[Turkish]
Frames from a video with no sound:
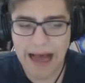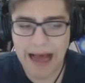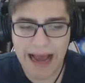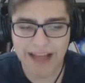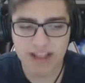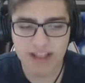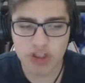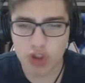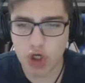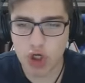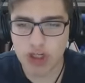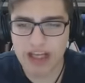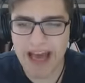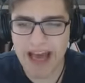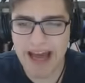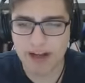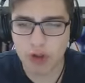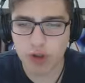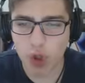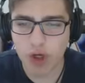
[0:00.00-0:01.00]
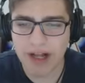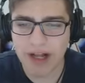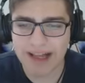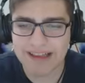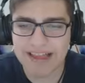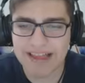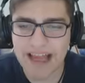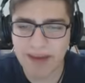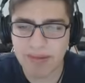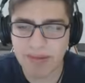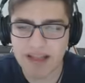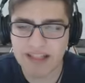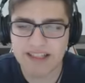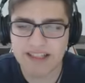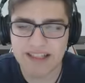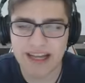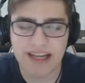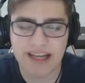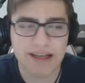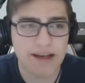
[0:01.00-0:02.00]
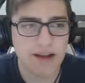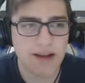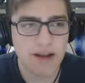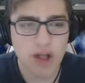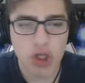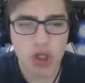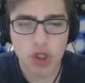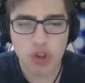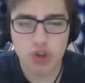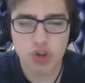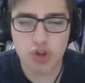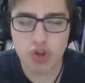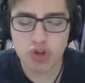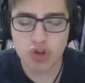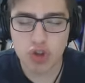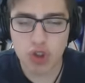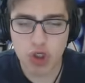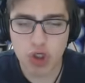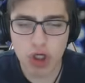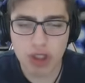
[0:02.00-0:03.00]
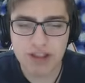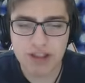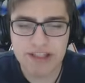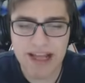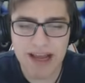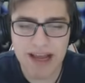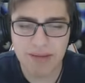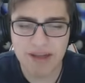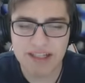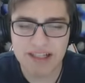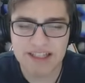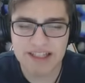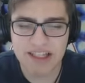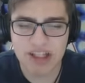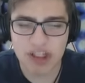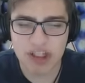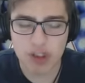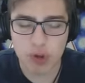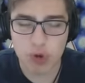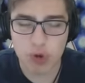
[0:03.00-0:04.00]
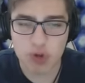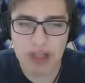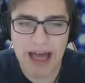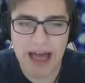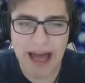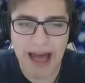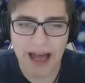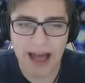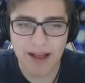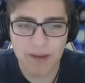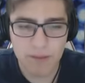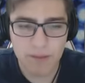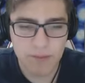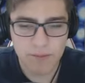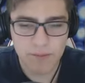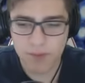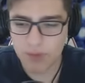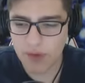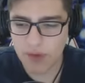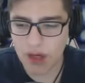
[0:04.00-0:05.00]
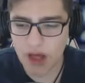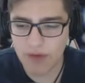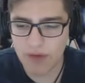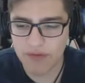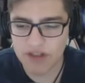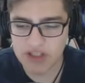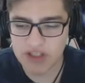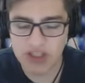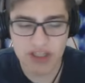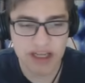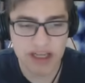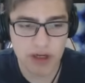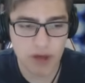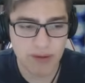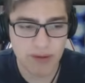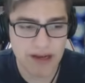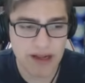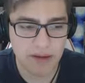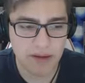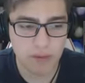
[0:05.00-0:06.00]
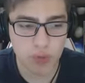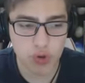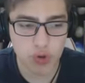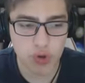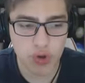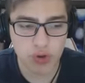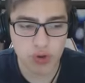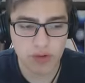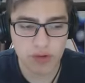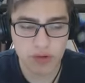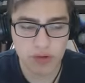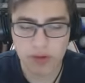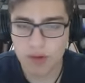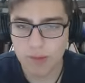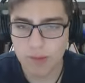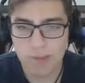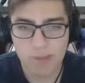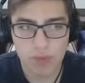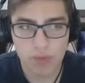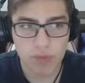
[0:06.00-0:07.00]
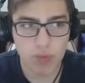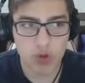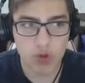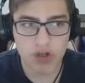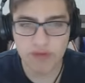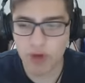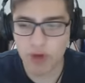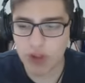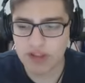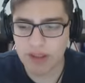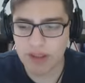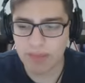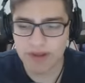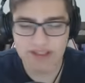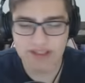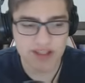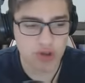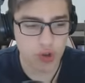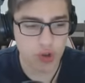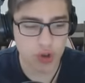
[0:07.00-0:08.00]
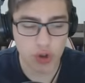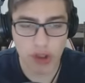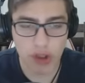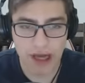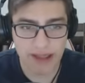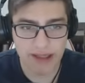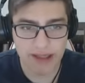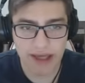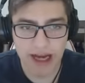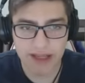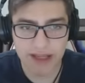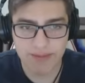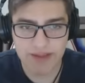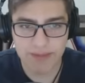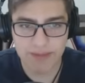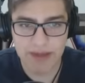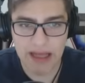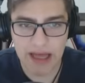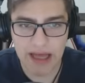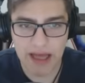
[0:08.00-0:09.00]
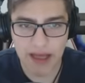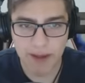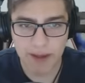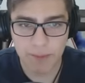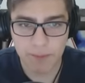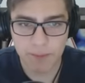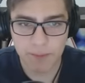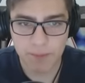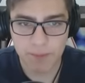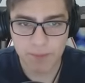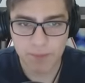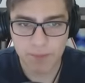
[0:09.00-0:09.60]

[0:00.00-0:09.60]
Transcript: Haydi Joker tokatlayabilirsin. Gücünü gösterebilirsin Titus'a. Aa finisher geliyor beyler. Bunu bunu reverse yaparsak çok iyi olur. Hadi hadi bismillah.